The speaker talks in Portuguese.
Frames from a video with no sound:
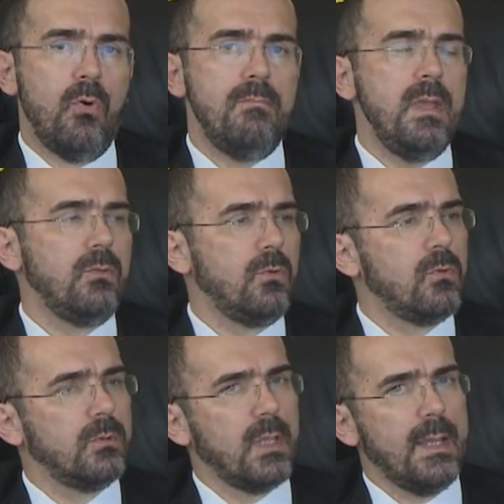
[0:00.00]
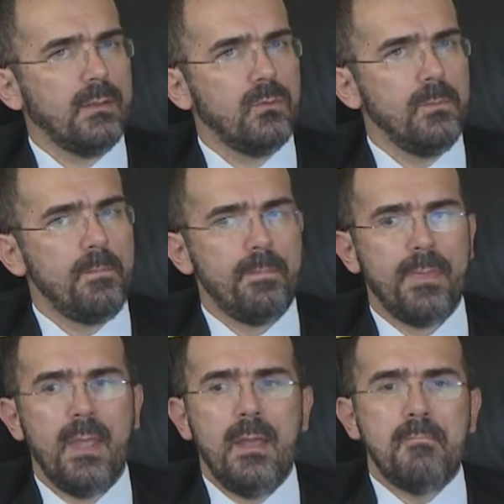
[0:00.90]
por meio do contrato,
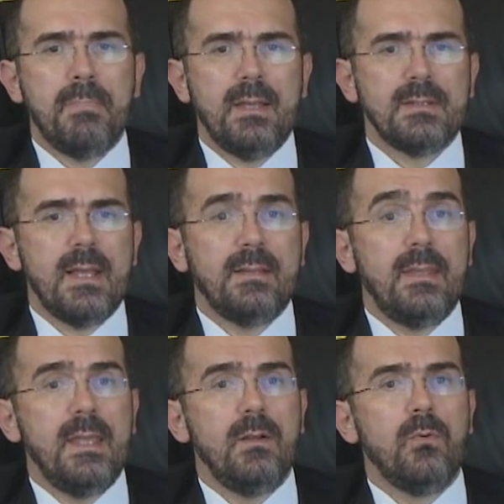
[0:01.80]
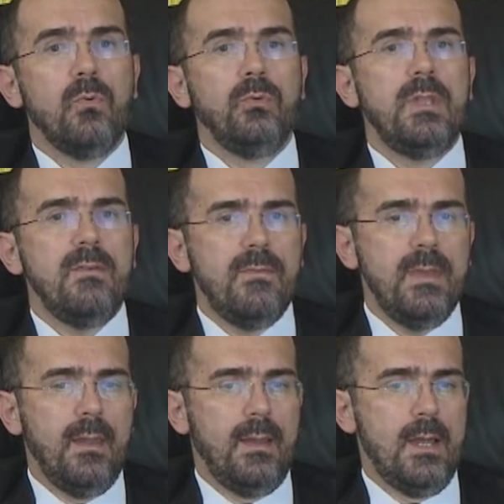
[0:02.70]
passa a ter o
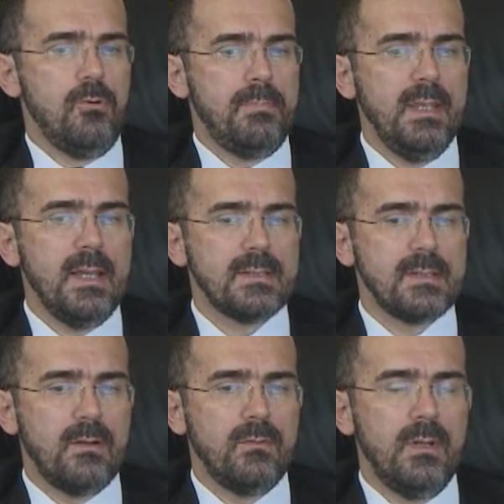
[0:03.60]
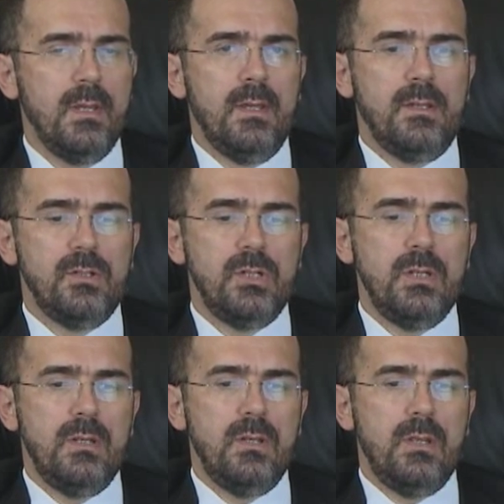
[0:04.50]
dever, a obrigação
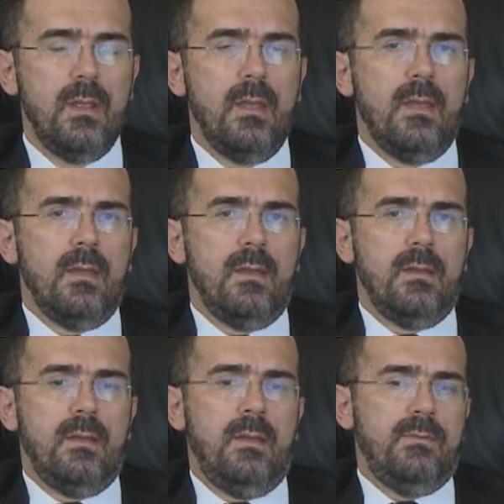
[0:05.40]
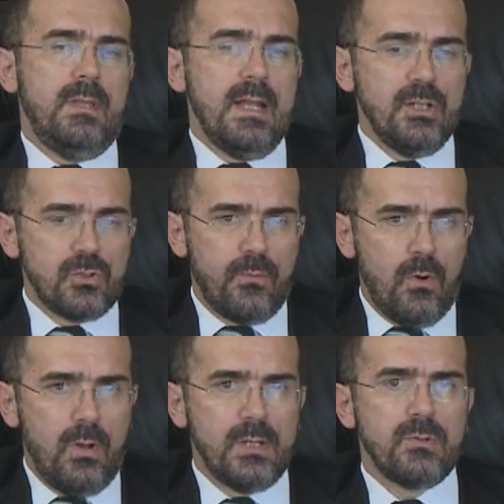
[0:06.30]
de envidar
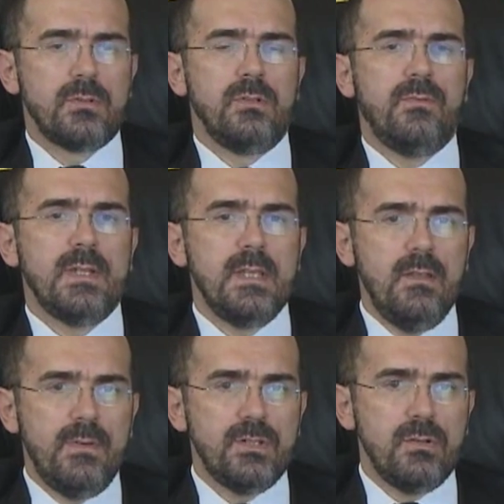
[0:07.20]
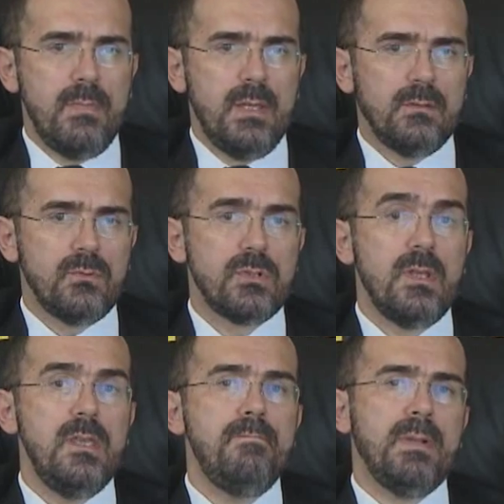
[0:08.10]
esforços, de fazer
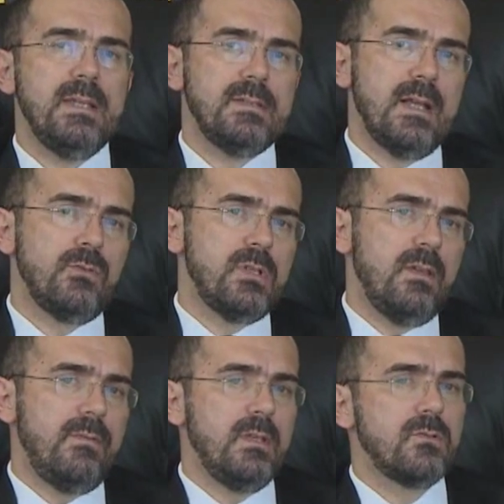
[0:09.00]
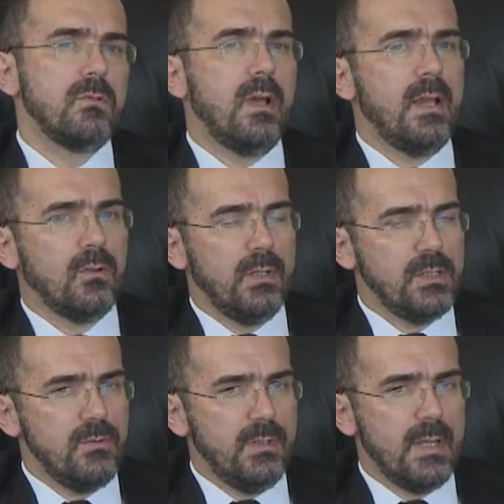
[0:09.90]
investimentos e prestar o serviço à
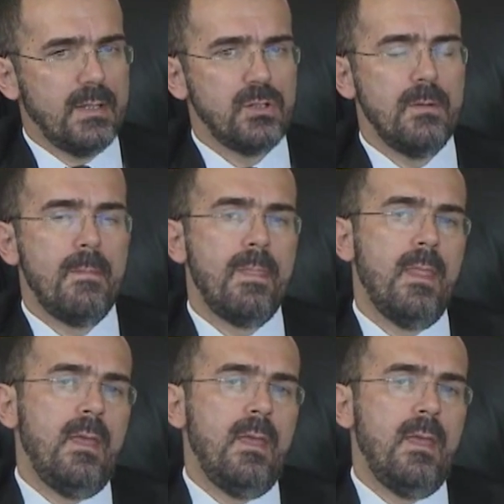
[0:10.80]
coletividade.